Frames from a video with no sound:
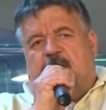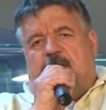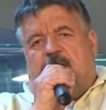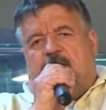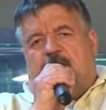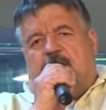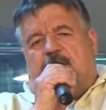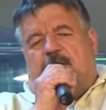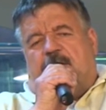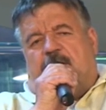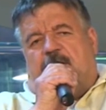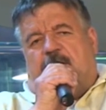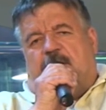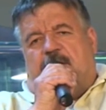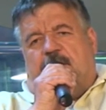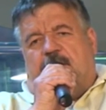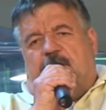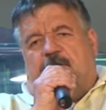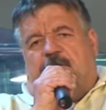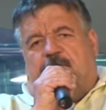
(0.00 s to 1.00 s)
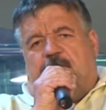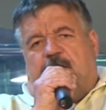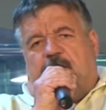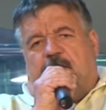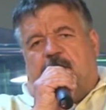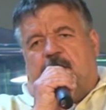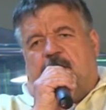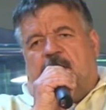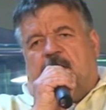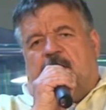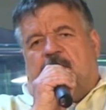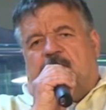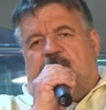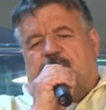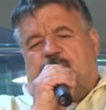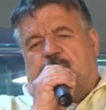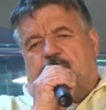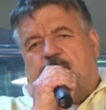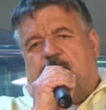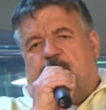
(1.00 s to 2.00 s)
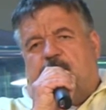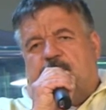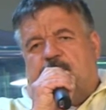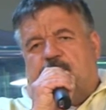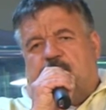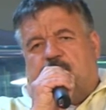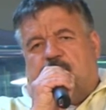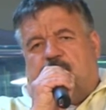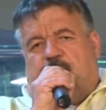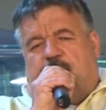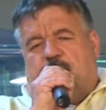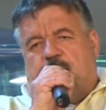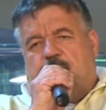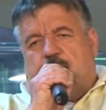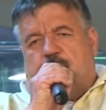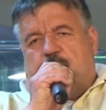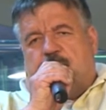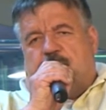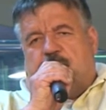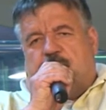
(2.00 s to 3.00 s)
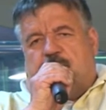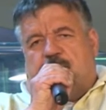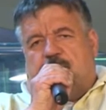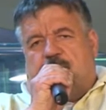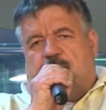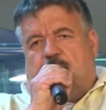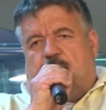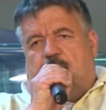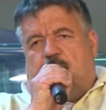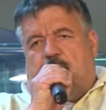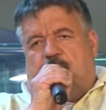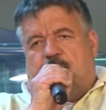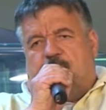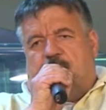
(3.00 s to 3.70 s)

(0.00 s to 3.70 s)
i Litwy. W sumie będzie to 240 chłopców,